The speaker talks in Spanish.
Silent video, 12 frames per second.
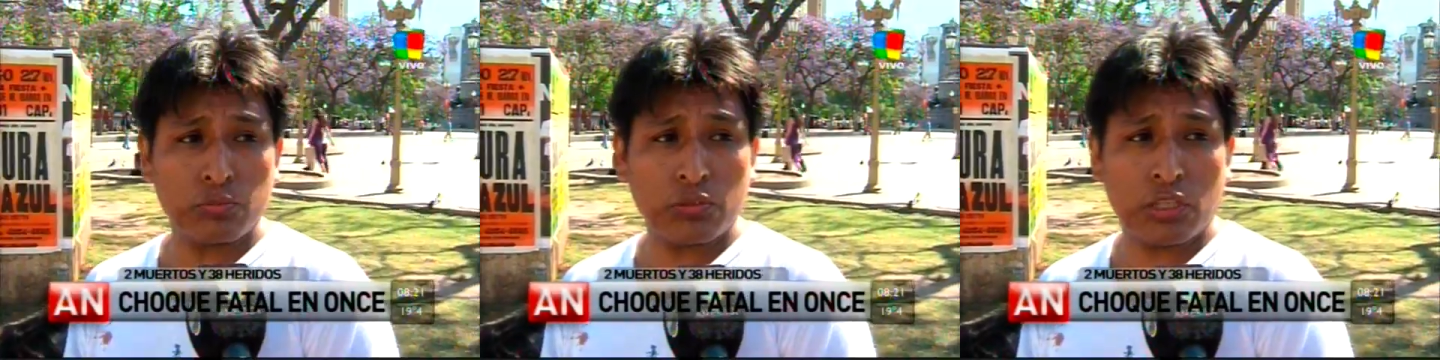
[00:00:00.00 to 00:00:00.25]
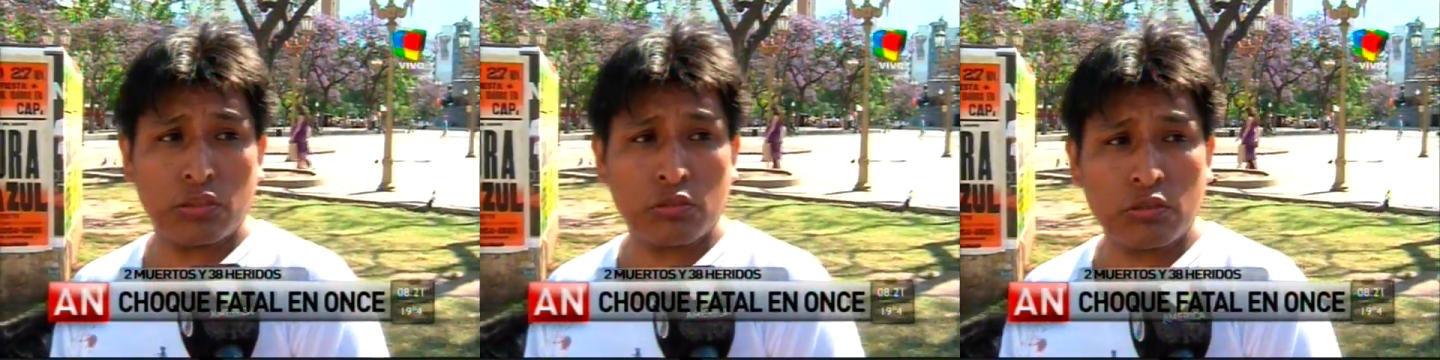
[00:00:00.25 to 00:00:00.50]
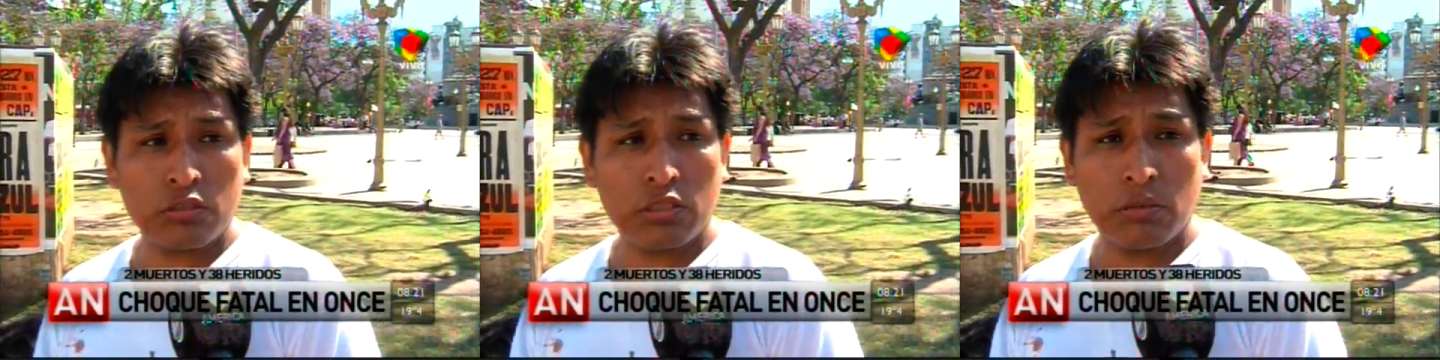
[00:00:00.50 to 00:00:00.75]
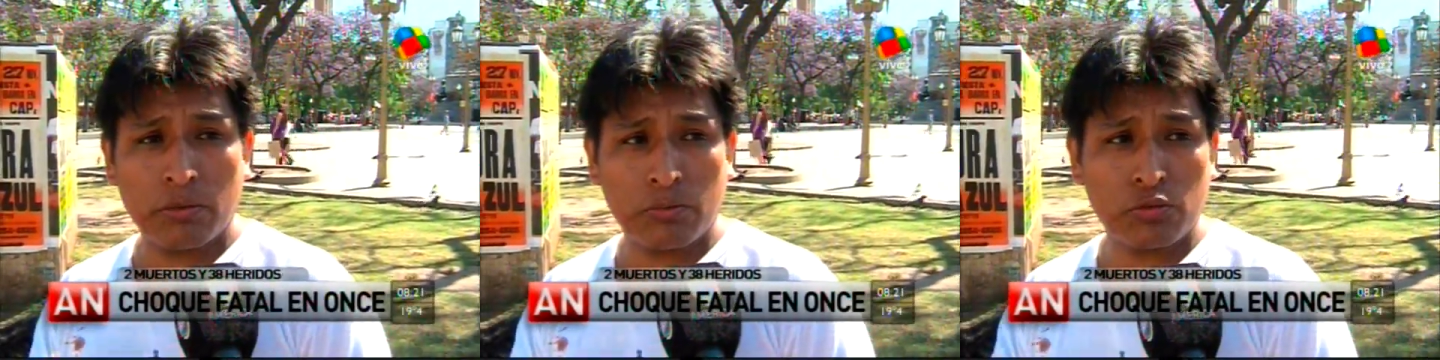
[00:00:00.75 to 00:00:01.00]
porque nosotros
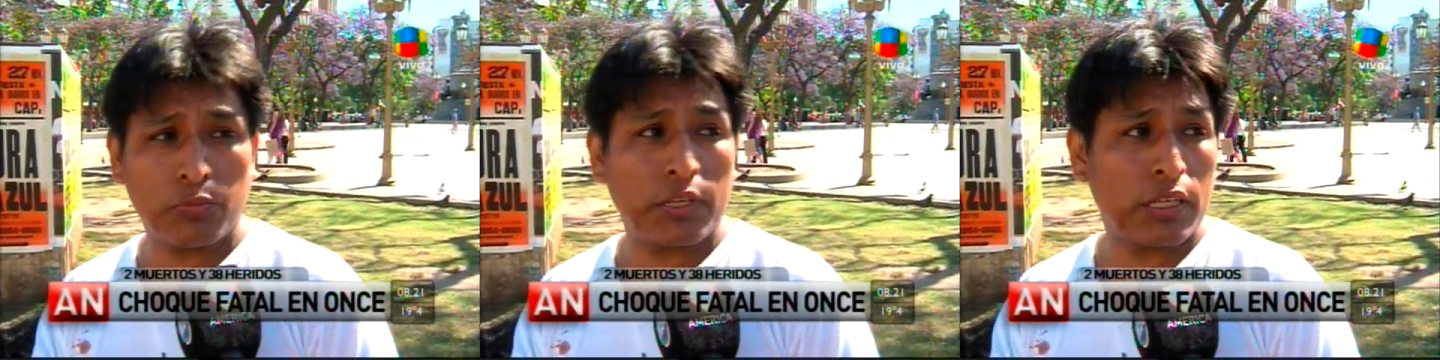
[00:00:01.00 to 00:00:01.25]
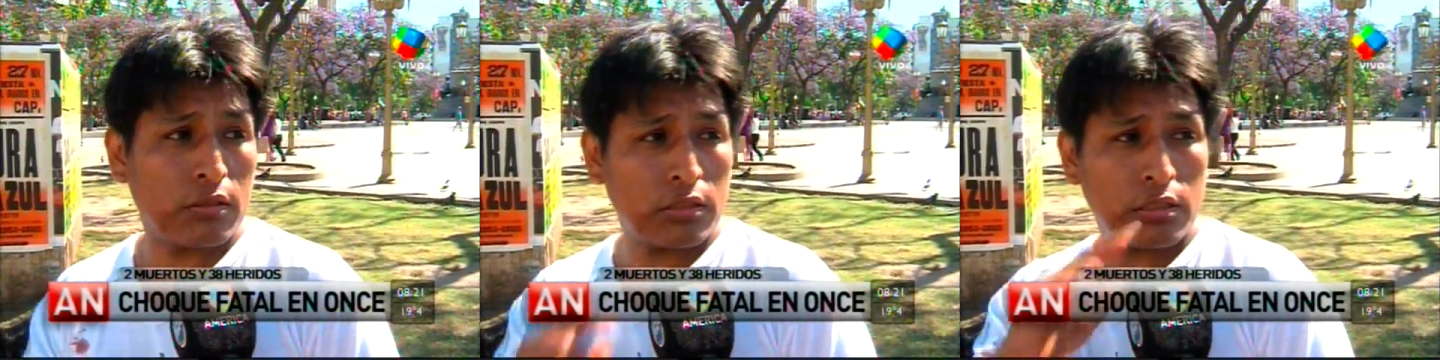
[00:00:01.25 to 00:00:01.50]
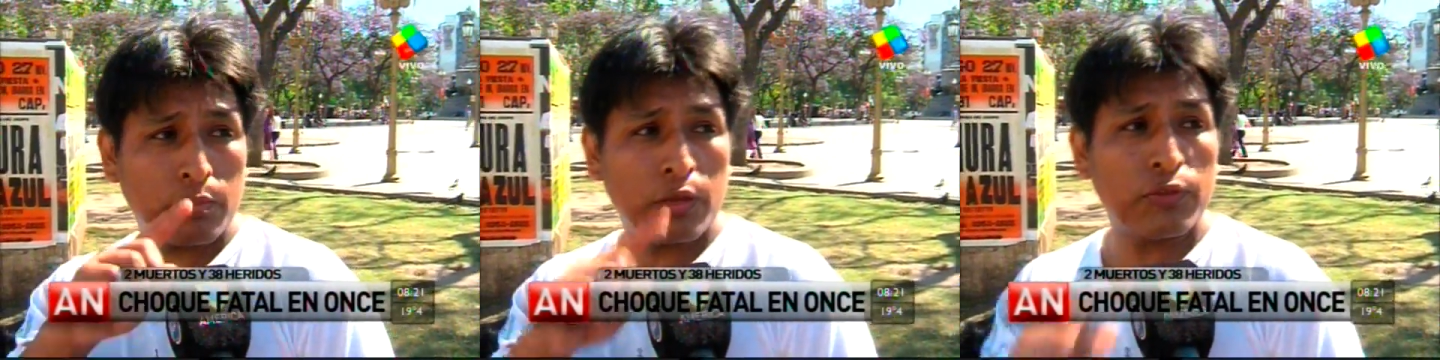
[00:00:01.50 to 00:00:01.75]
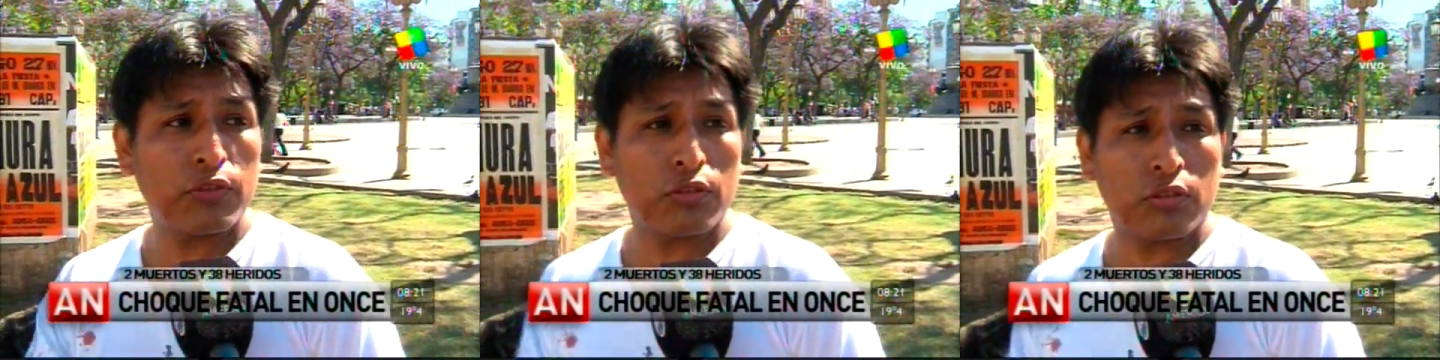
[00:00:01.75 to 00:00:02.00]
estábamos parados en el
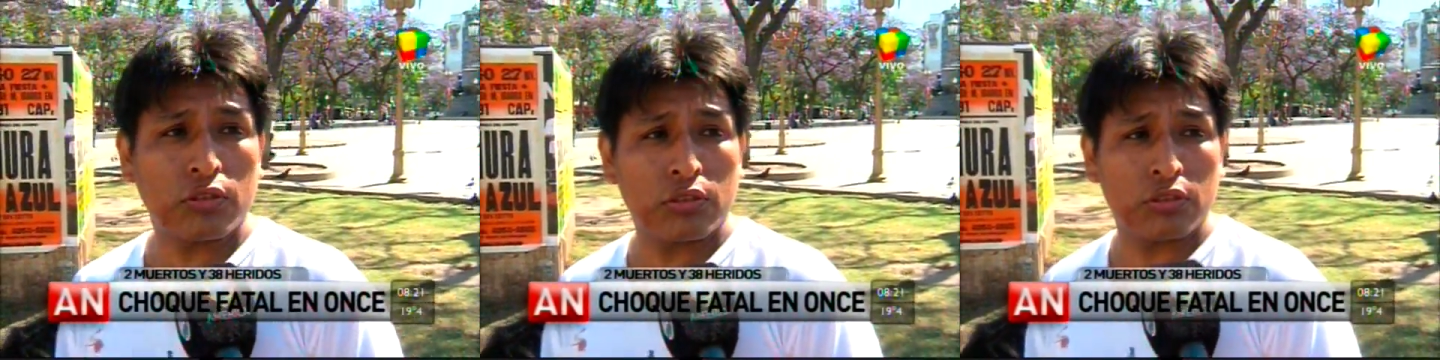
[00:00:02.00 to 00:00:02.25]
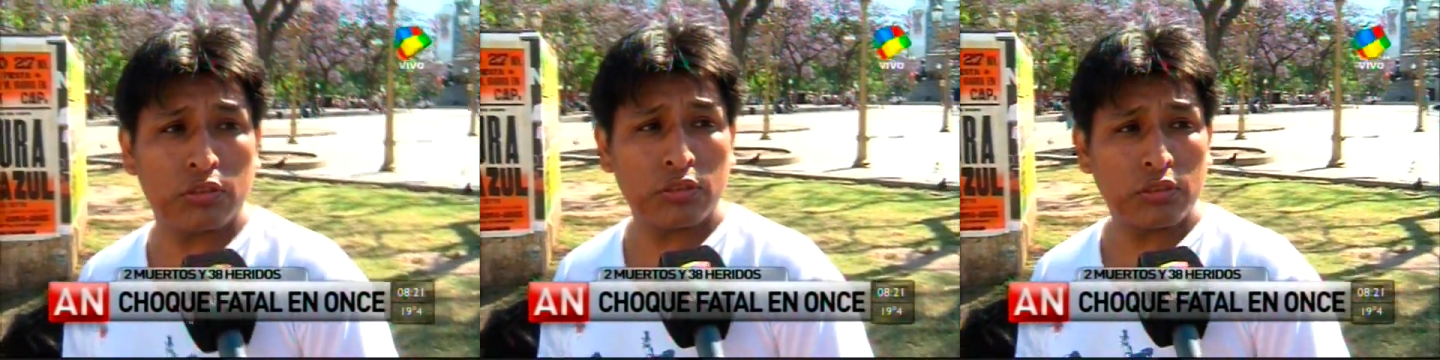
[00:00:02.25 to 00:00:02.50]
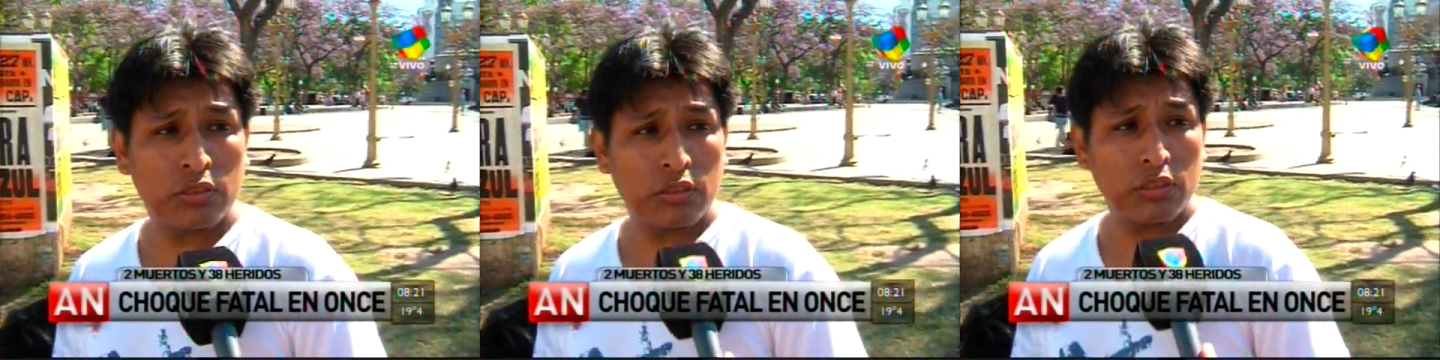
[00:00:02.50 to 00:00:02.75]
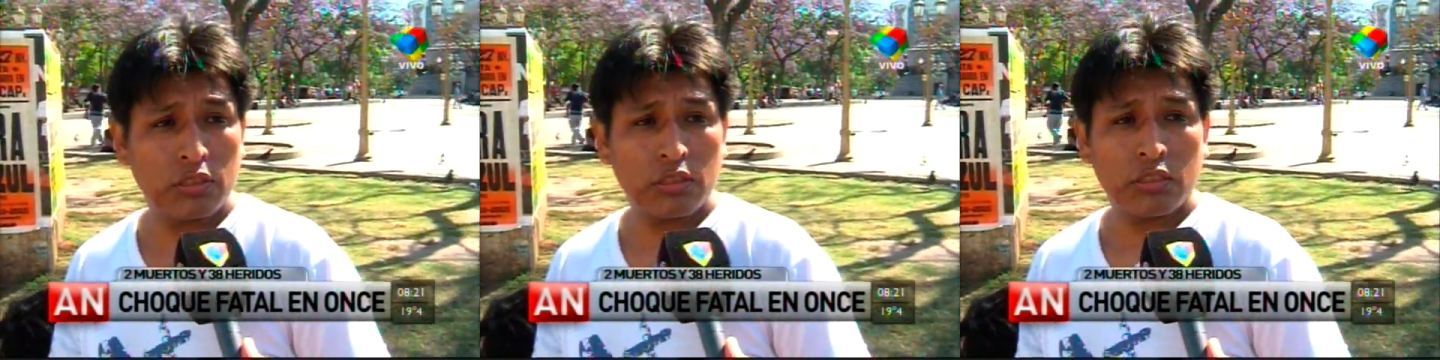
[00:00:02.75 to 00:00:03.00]
semáforo rojo.
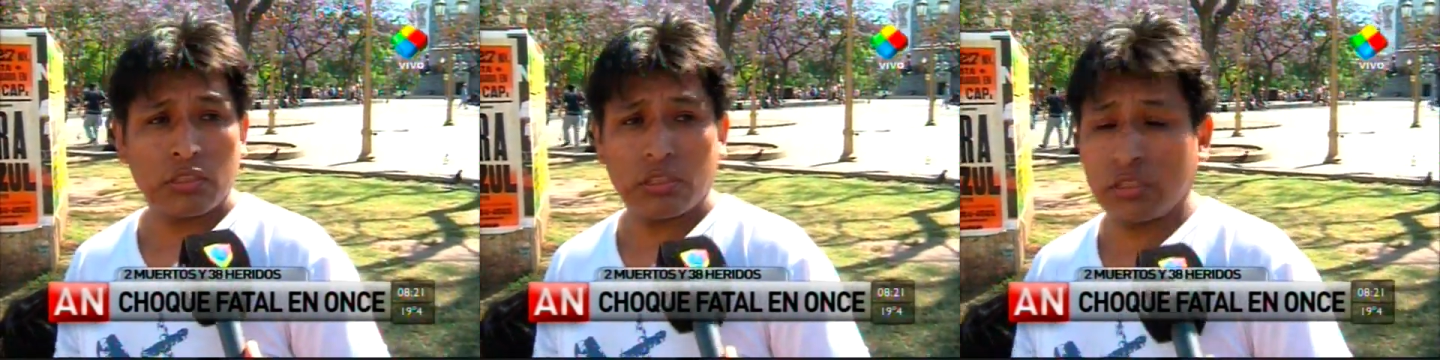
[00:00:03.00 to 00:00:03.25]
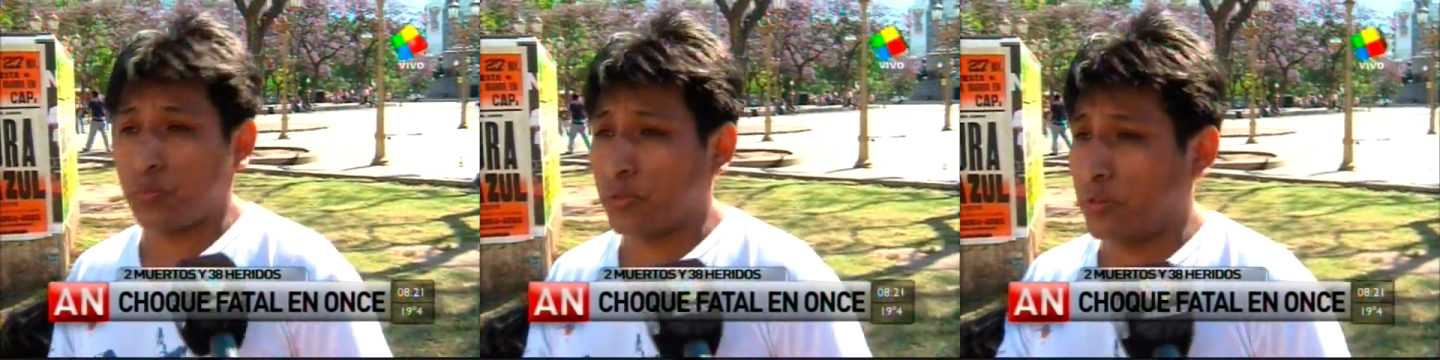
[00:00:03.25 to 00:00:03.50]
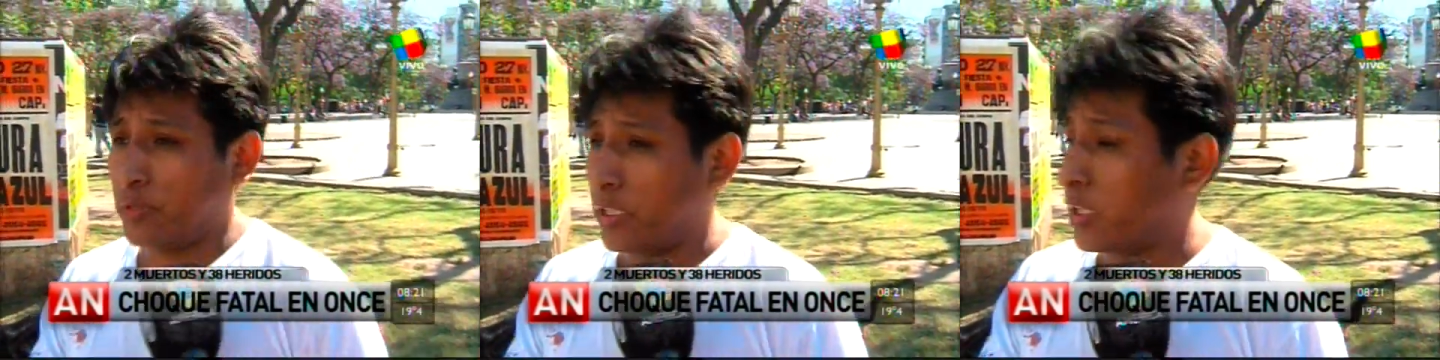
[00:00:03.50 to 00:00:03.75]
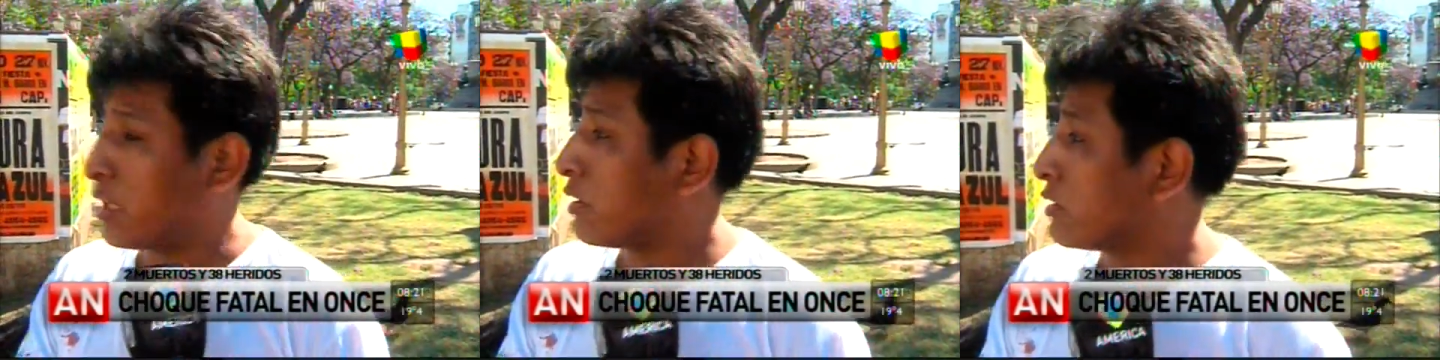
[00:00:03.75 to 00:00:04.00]
Y después
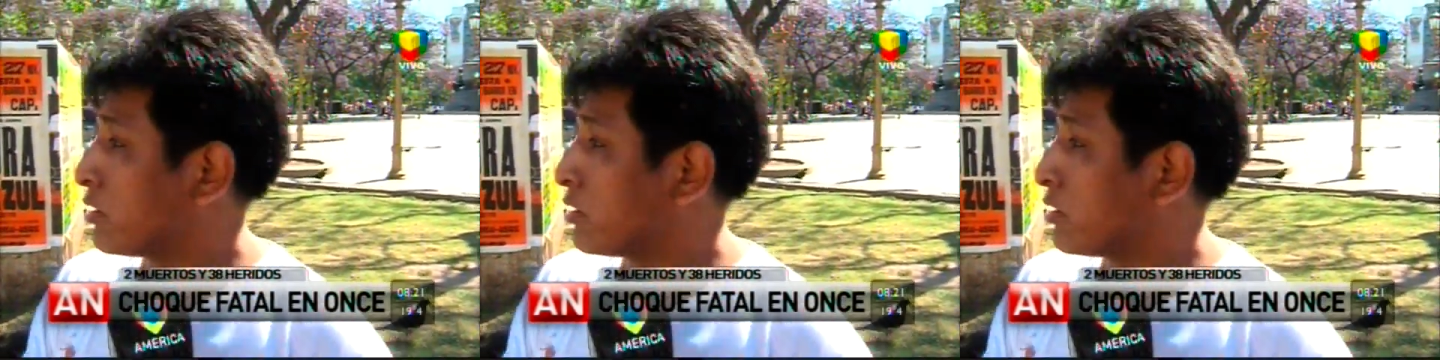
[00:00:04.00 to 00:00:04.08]
venía,